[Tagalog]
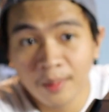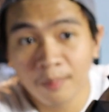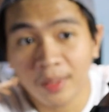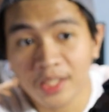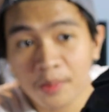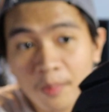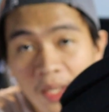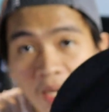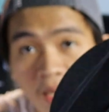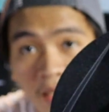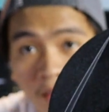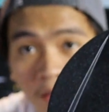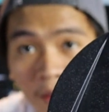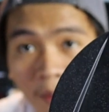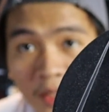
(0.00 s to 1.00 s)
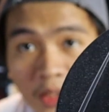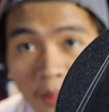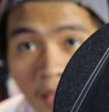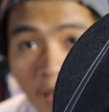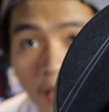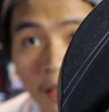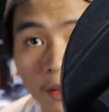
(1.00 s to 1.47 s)
Mas malaki to, mas
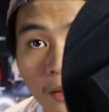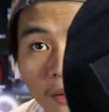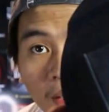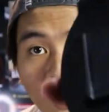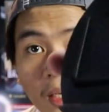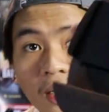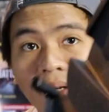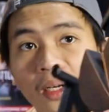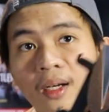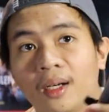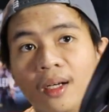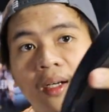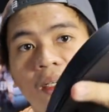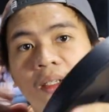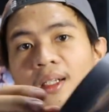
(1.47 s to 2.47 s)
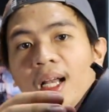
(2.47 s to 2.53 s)
malaki tong uh,